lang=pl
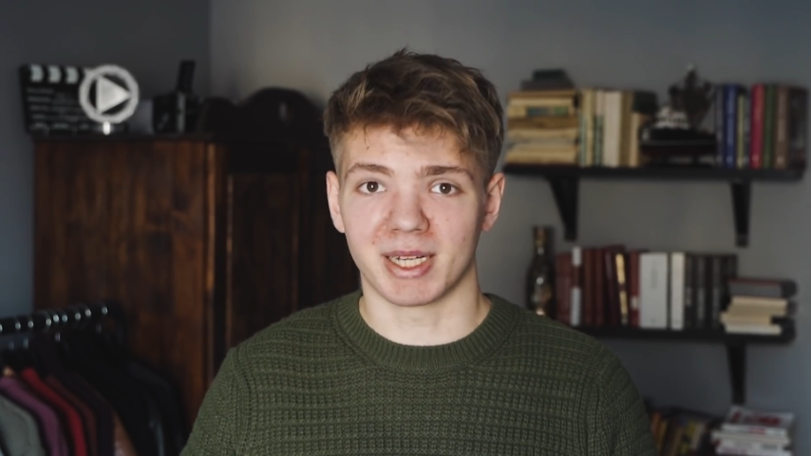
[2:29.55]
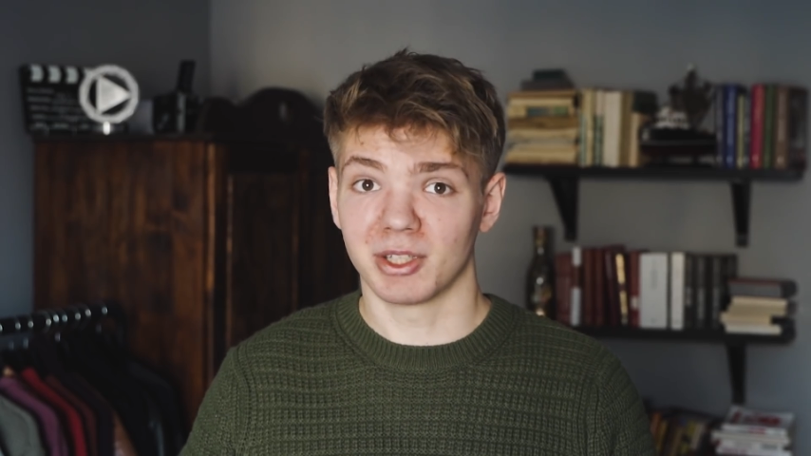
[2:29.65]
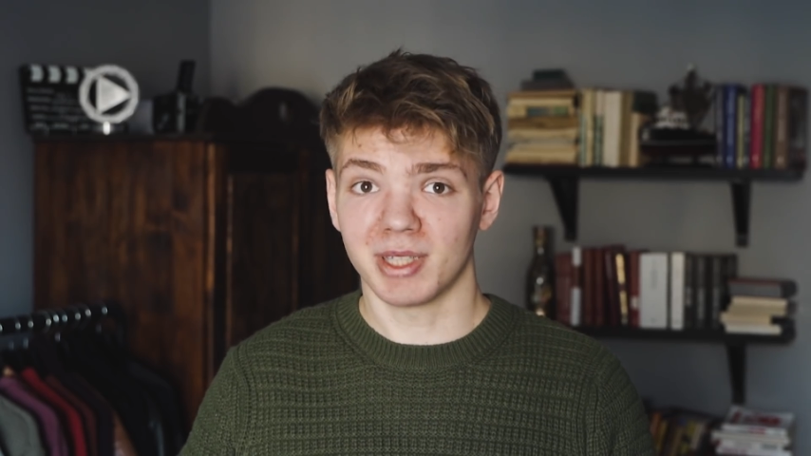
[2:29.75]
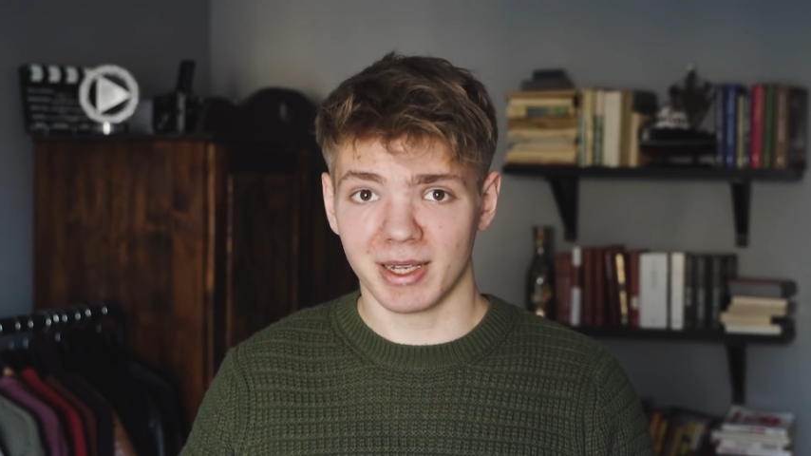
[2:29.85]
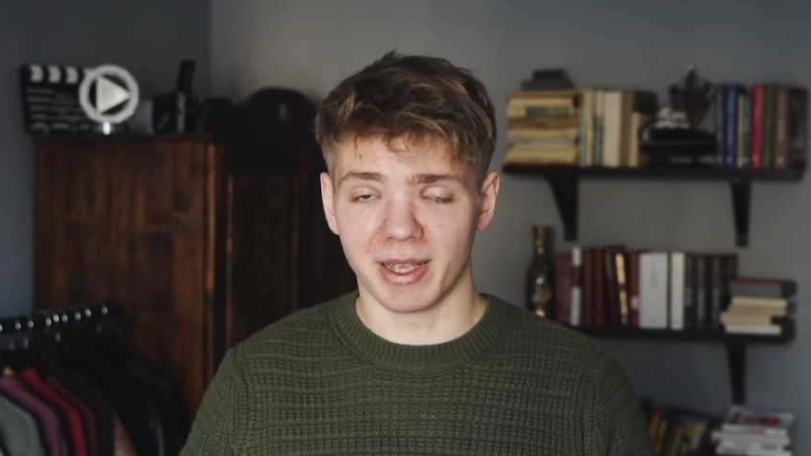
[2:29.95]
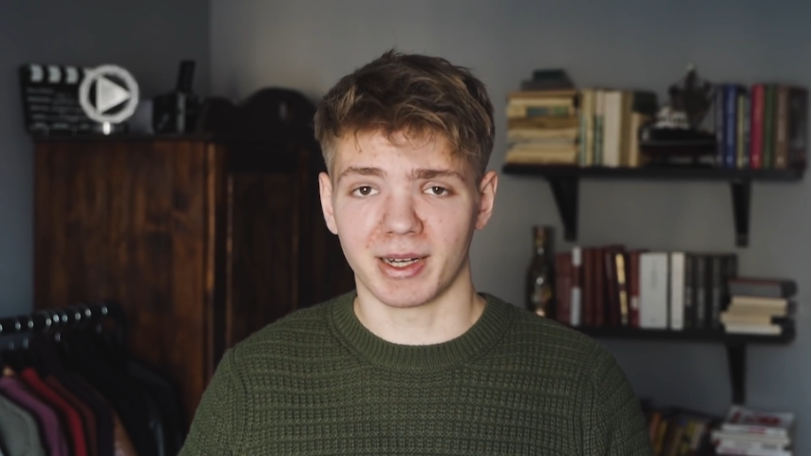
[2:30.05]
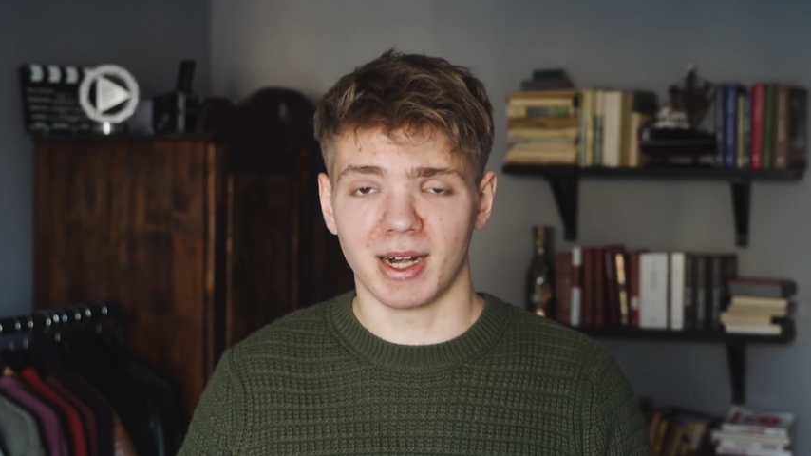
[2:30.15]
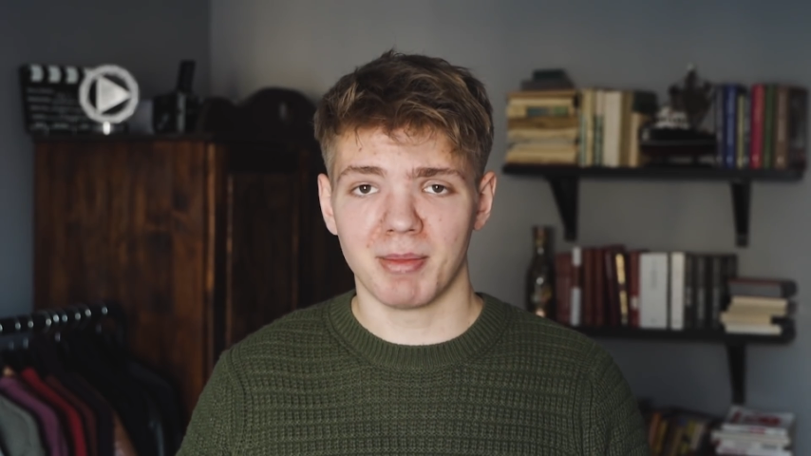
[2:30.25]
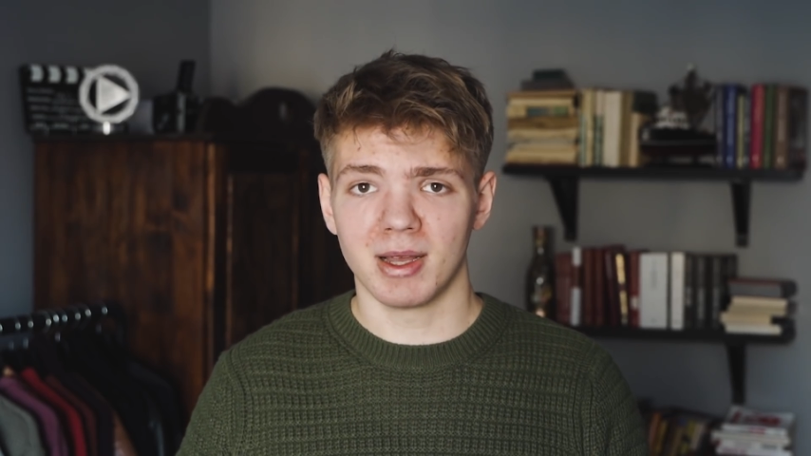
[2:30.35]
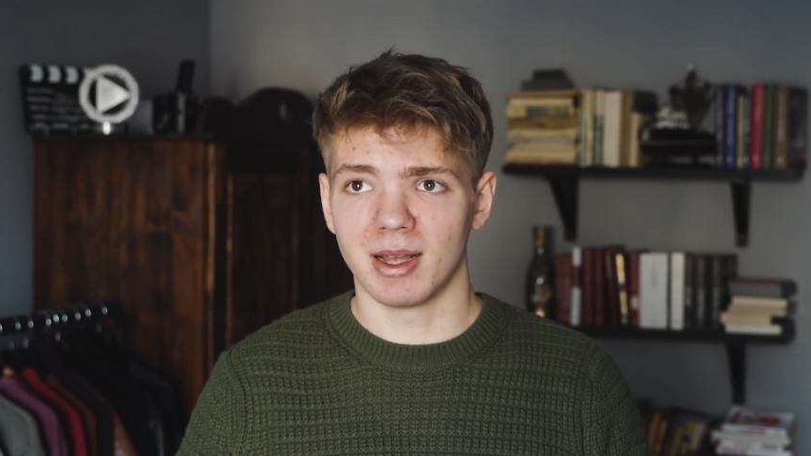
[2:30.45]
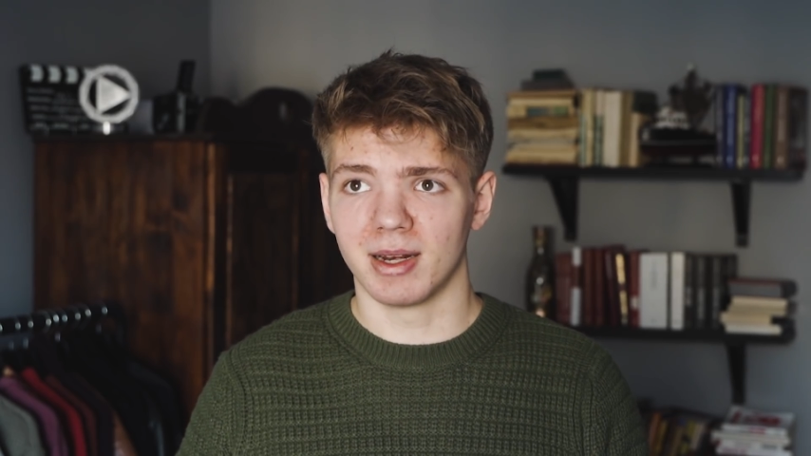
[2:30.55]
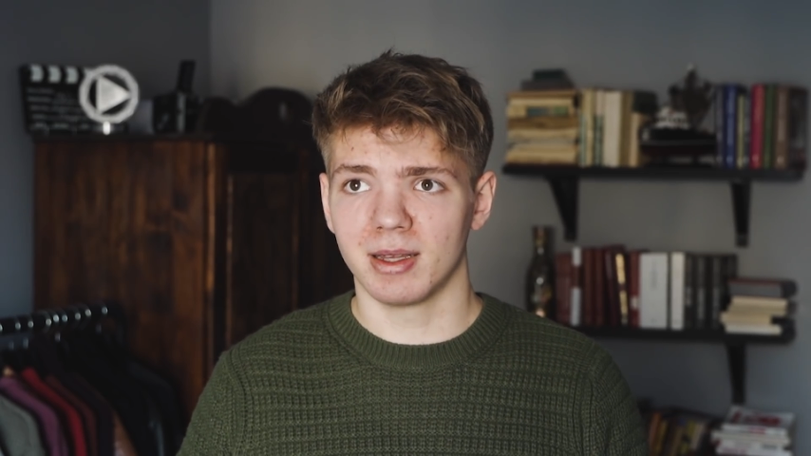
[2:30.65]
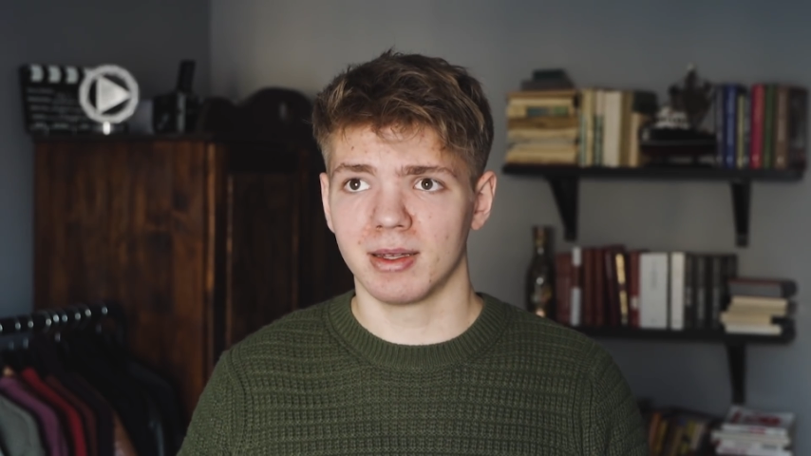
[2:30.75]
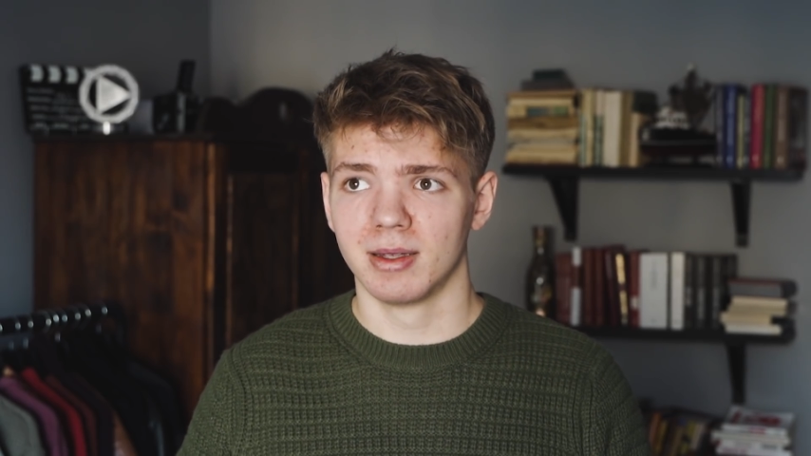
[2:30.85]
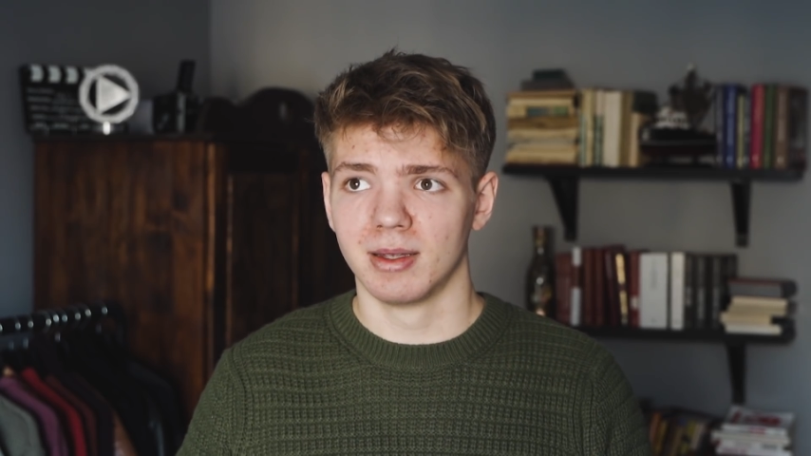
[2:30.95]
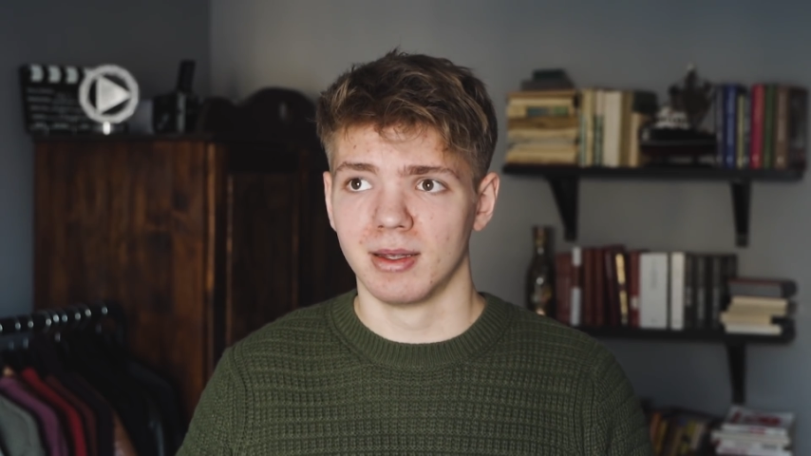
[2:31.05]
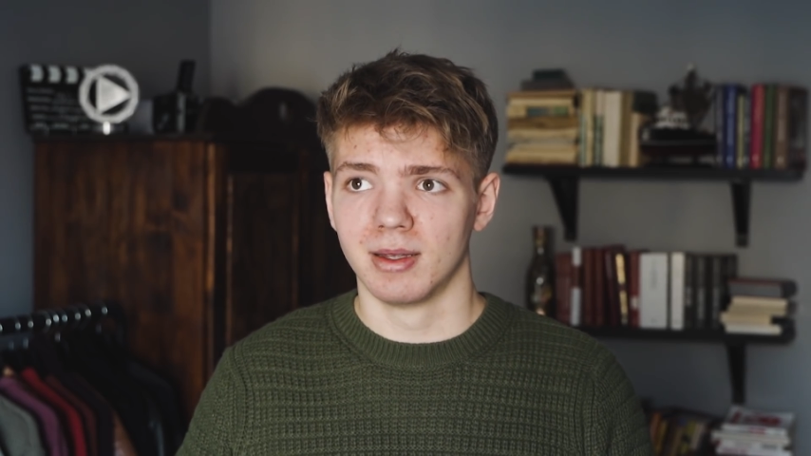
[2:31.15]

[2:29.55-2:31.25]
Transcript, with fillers: jak totalna reklama, ale e,